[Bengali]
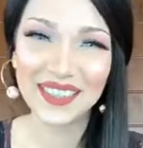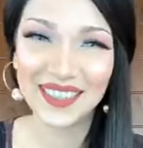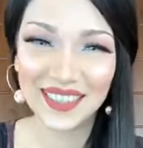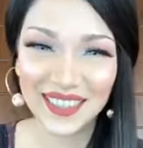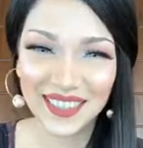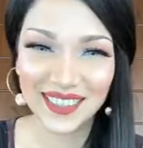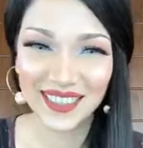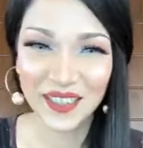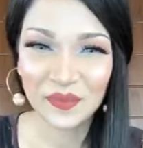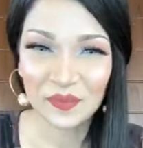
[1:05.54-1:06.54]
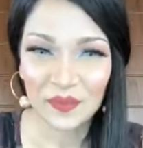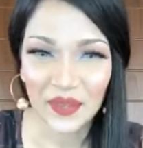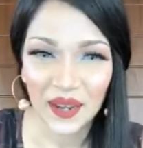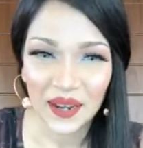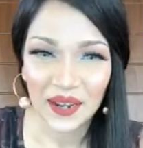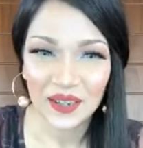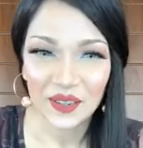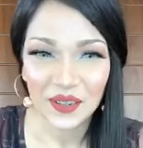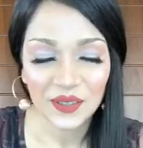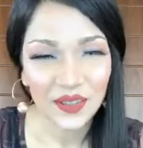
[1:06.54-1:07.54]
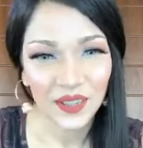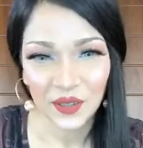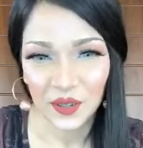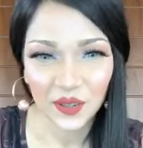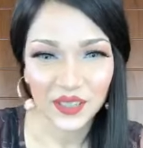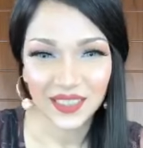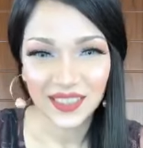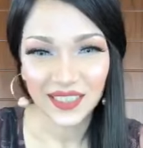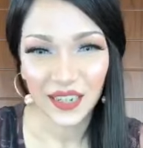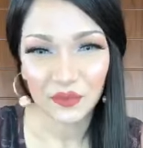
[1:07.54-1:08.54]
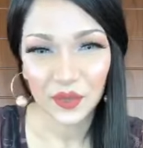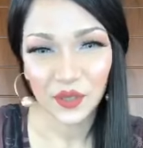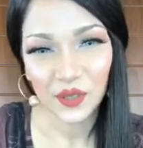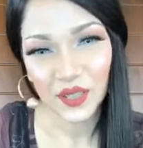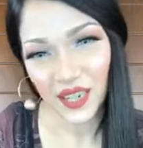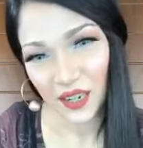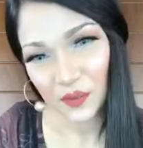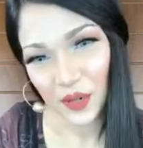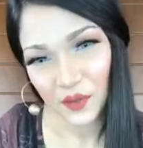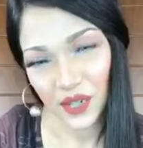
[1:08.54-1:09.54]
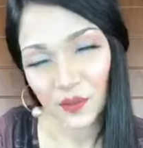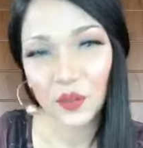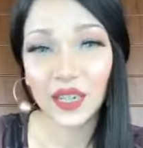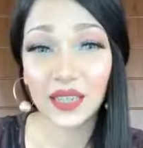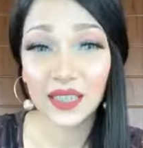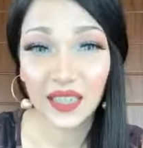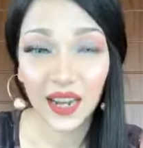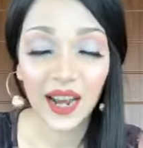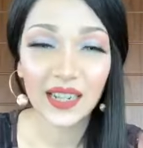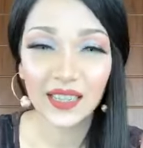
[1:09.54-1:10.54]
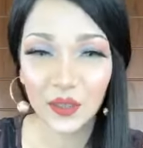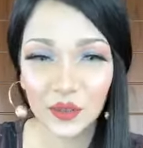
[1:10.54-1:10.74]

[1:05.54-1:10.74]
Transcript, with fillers: আচ্ছা ঠিক আছে ইউ আর লুকিং গর্জিয়াস আপু সুলতানা পরবিন আপু লিখেছে নাইস